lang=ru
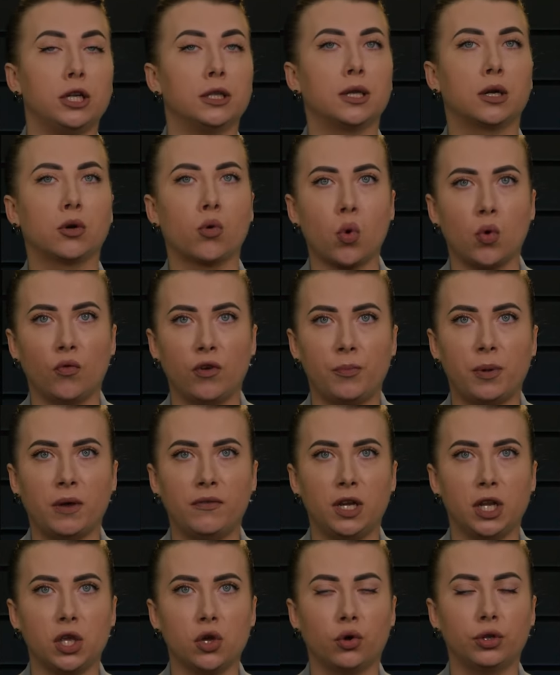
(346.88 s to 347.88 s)
торговые
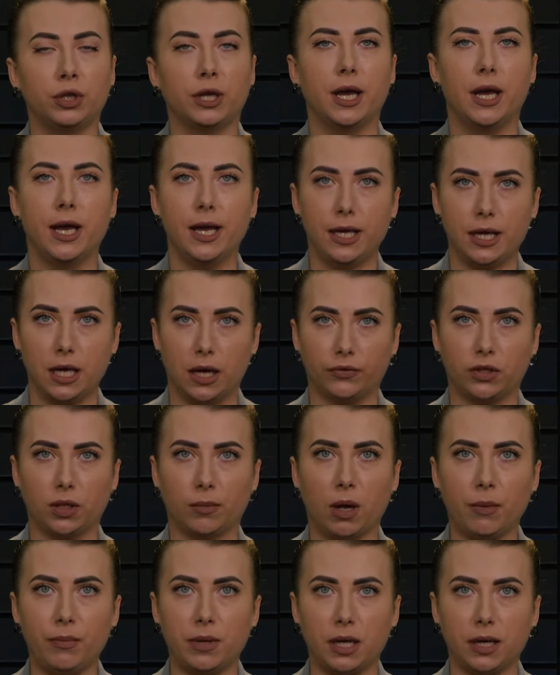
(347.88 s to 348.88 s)
павильоны и
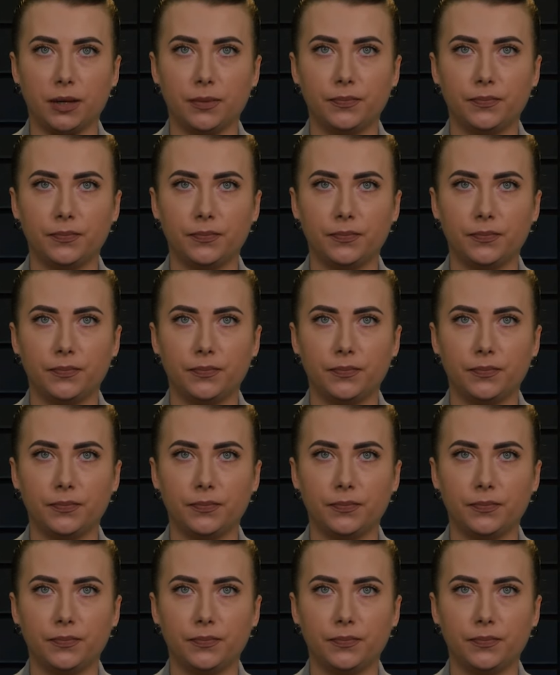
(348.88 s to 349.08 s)
автомобили.